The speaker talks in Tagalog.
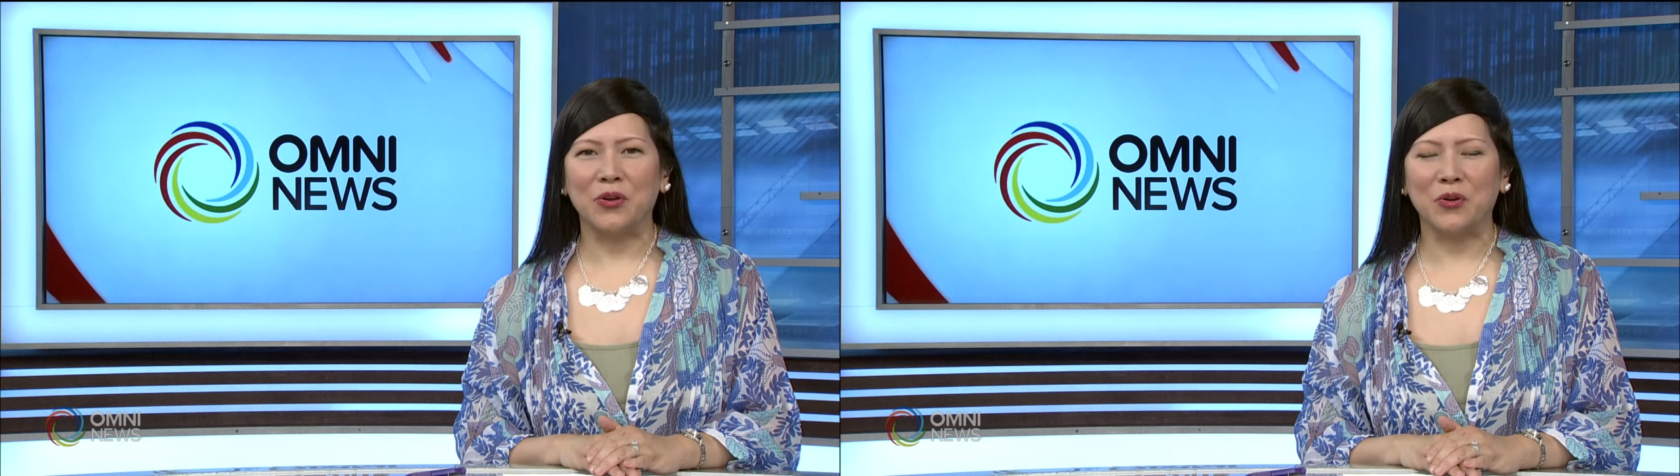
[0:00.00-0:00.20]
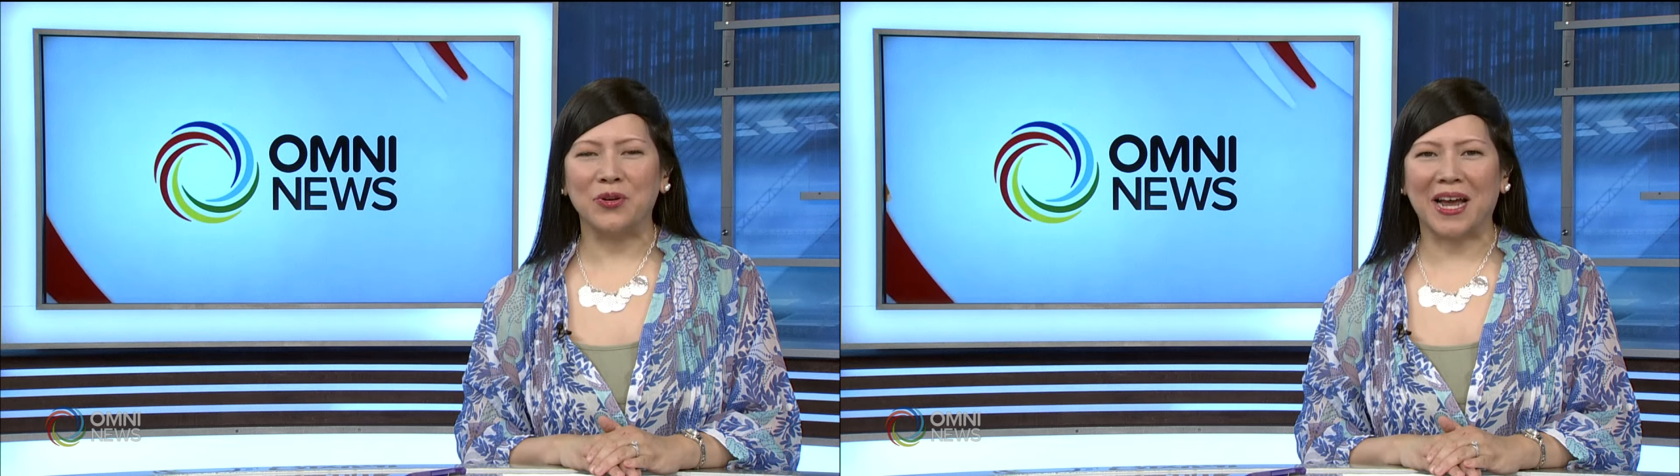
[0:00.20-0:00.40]

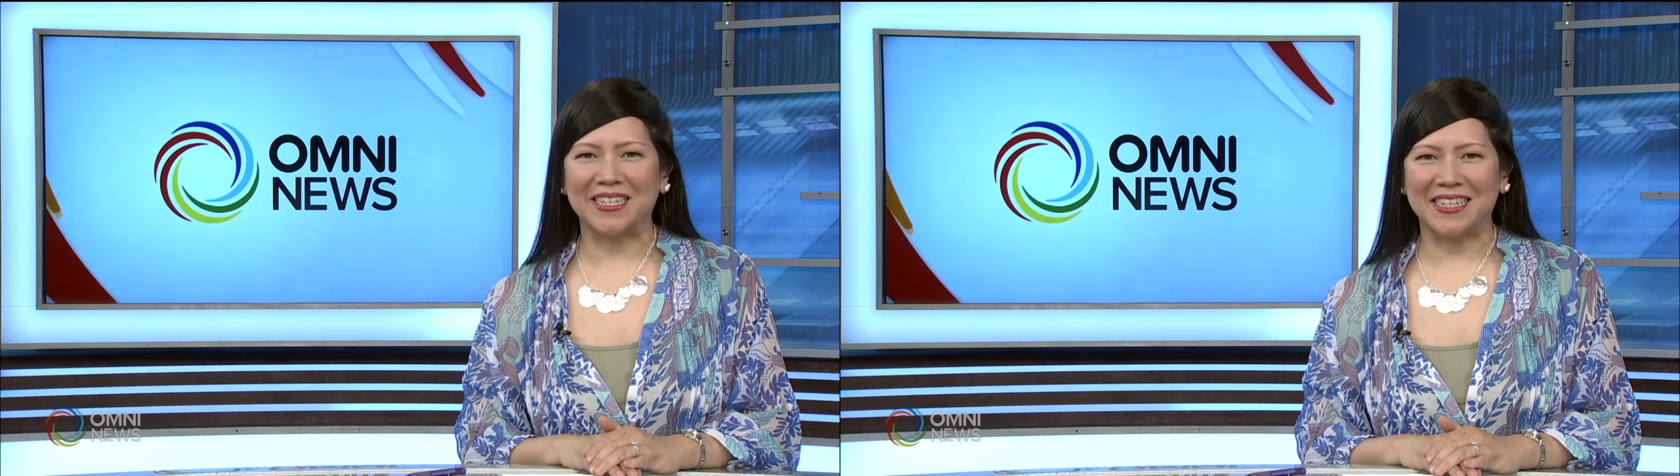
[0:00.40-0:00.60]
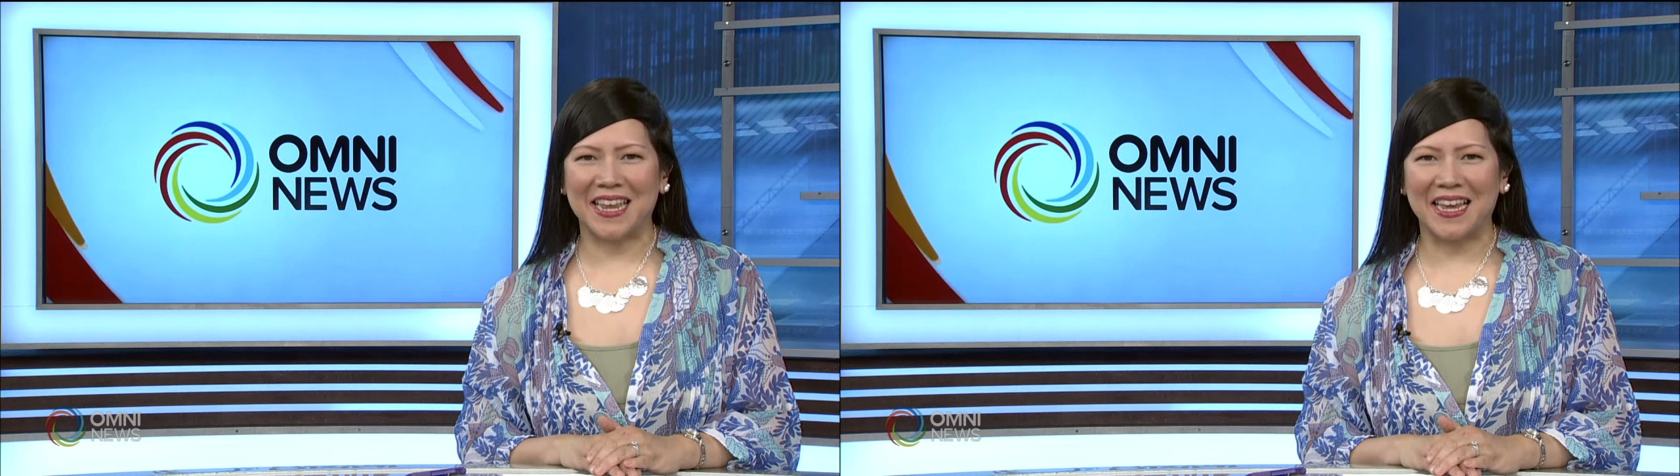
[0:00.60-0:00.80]
noong
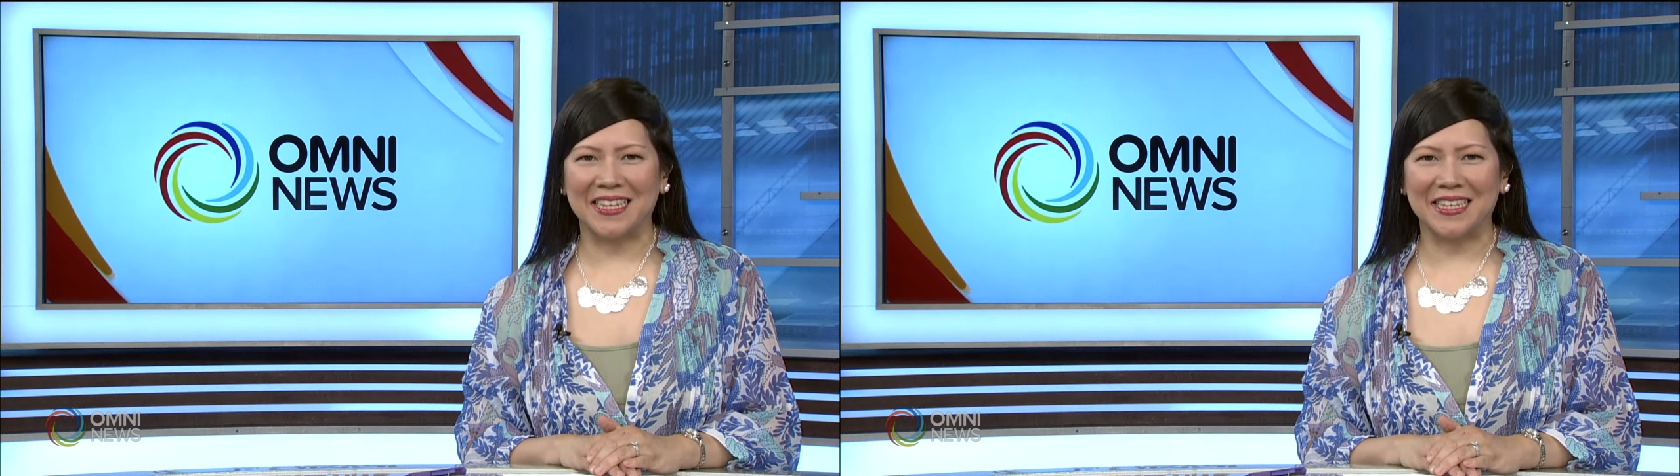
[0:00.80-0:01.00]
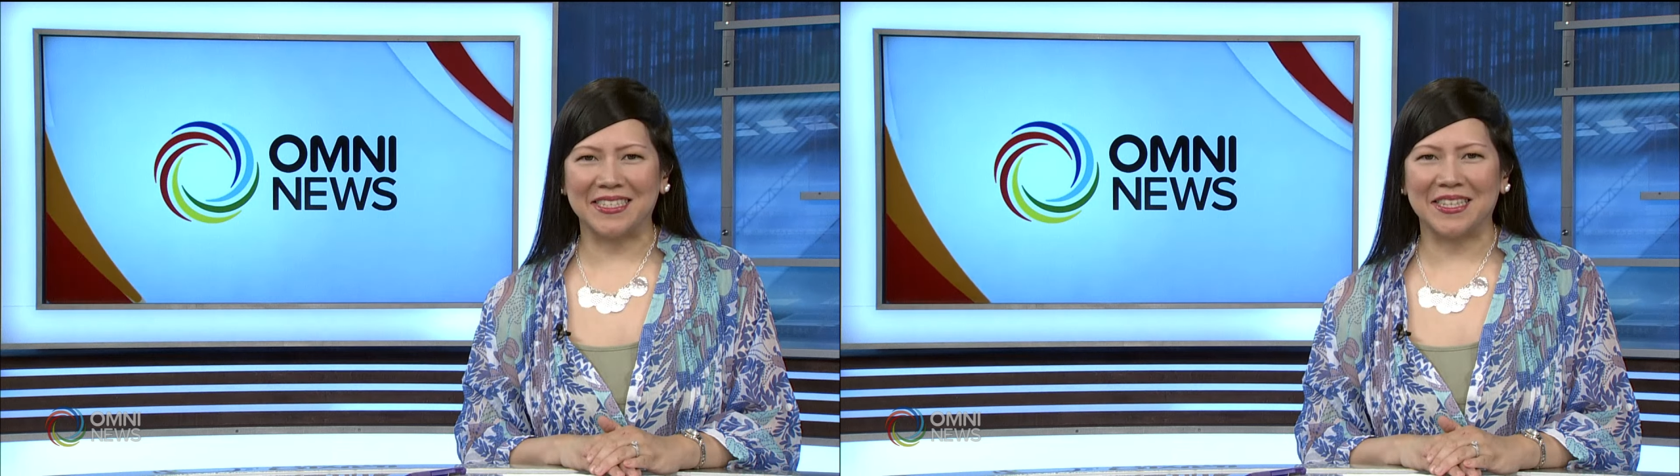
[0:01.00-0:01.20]

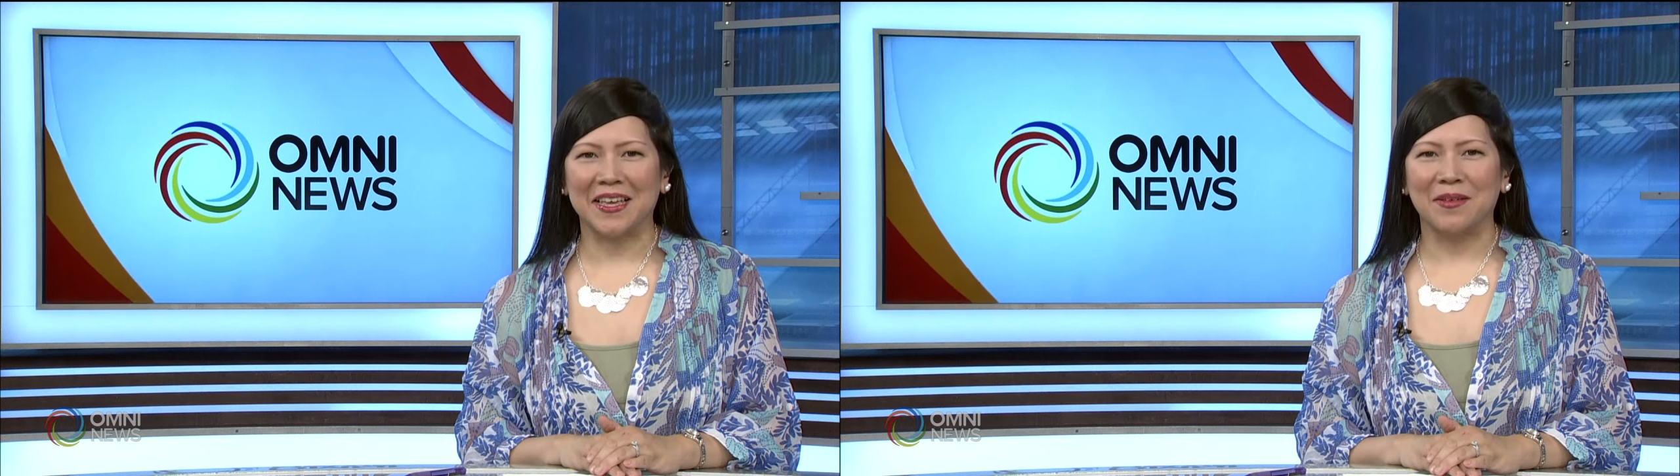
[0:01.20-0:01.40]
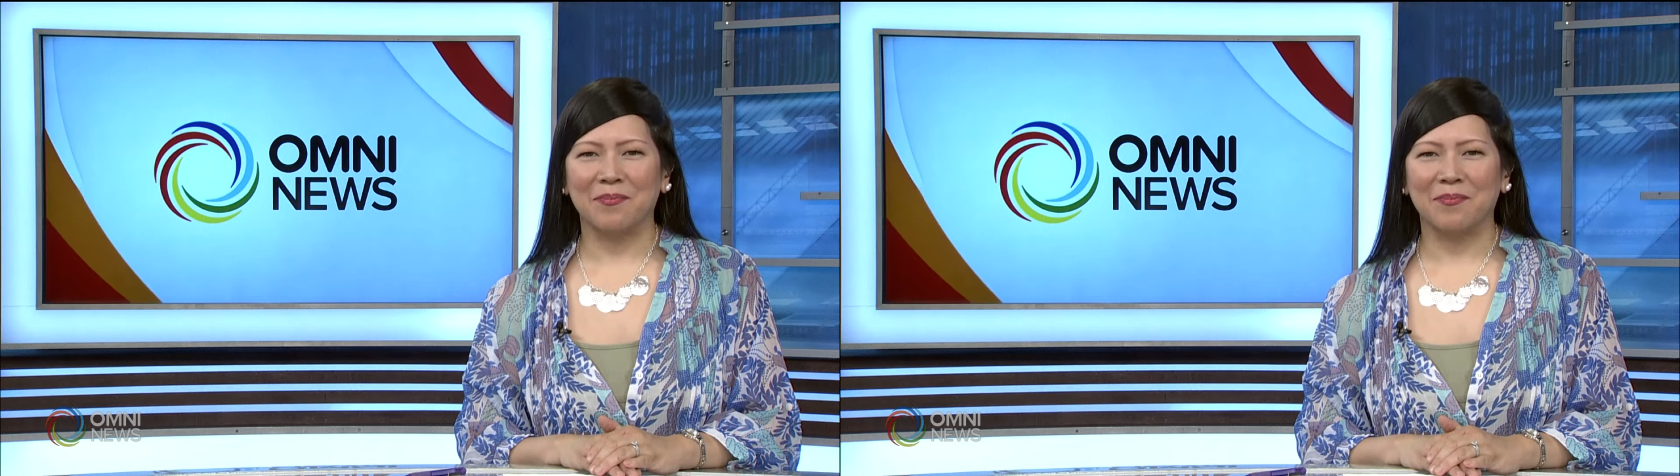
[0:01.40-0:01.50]
1980s.